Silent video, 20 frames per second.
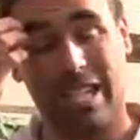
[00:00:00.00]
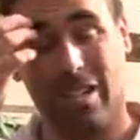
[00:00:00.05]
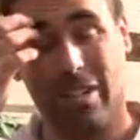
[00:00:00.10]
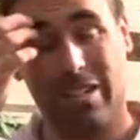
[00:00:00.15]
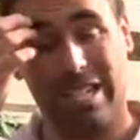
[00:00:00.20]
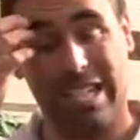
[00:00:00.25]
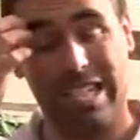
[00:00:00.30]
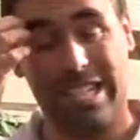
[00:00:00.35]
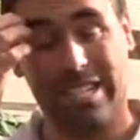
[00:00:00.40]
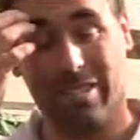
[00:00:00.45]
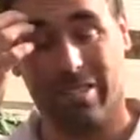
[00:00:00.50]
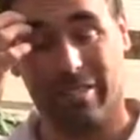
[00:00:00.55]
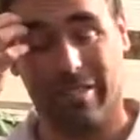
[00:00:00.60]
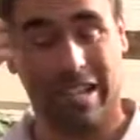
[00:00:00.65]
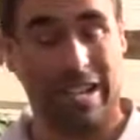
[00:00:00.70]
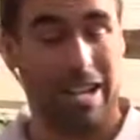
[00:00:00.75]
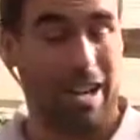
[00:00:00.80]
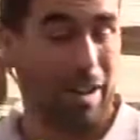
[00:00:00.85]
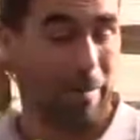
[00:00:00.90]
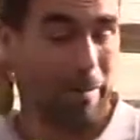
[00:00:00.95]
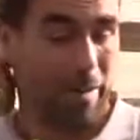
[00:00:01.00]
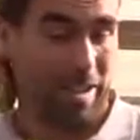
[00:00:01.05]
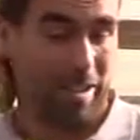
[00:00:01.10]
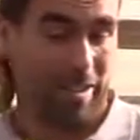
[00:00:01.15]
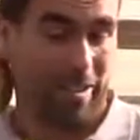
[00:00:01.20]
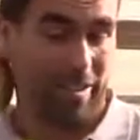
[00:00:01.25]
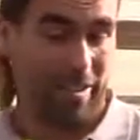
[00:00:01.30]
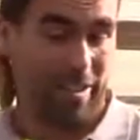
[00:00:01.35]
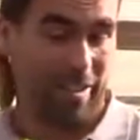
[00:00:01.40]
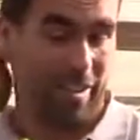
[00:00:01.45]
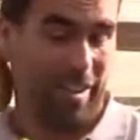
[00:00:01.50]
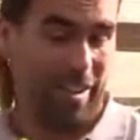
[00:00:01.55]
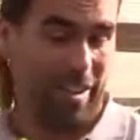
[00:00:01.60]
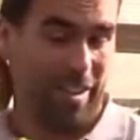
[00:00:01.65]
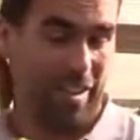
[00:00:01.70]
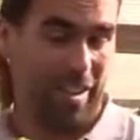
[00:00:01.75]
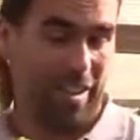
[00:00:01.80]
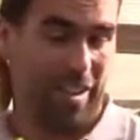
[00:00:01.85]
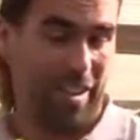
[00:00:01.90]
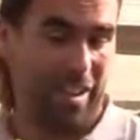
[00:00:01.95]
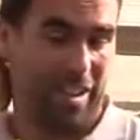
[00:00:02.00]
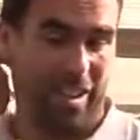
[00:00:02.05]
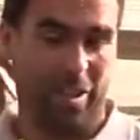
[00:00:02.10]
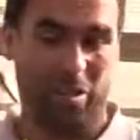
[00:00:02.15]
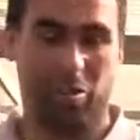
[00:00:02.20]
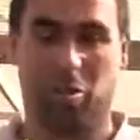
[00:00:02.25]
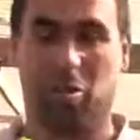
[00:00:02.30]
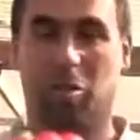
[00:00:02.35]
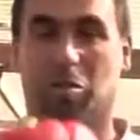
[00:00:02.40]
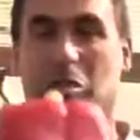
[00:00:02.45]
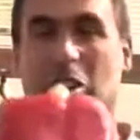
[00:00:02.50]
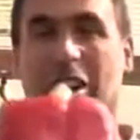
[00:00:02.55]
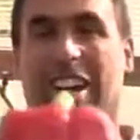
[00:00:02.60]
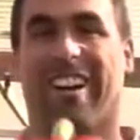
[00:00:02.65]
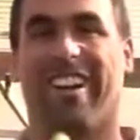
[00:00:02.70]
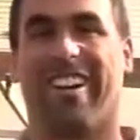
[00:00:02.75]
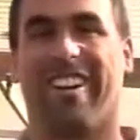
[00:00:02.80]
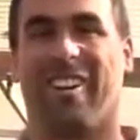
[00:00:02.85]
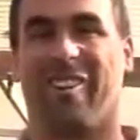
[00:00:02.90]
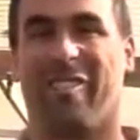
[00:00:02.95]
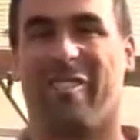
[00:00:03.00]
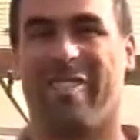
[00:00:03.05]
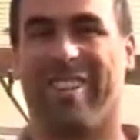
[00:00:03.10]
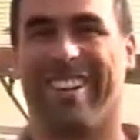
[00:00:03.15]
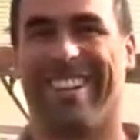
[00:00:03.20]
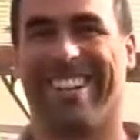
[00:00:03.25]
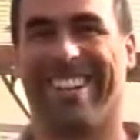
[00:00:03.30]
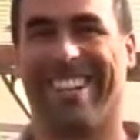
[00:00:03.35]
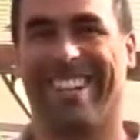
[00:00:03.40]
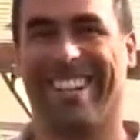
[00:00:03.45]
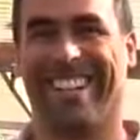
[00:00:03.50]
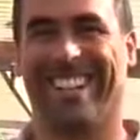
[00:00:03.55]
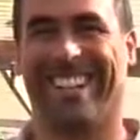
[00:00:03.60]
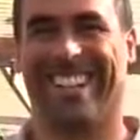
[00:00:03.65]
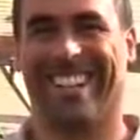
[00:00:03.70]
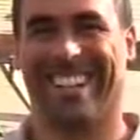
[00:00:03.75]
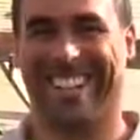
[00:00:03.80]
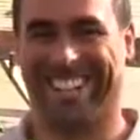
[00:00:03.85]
le 620 grammes et donc le voilà, enfin, il est là.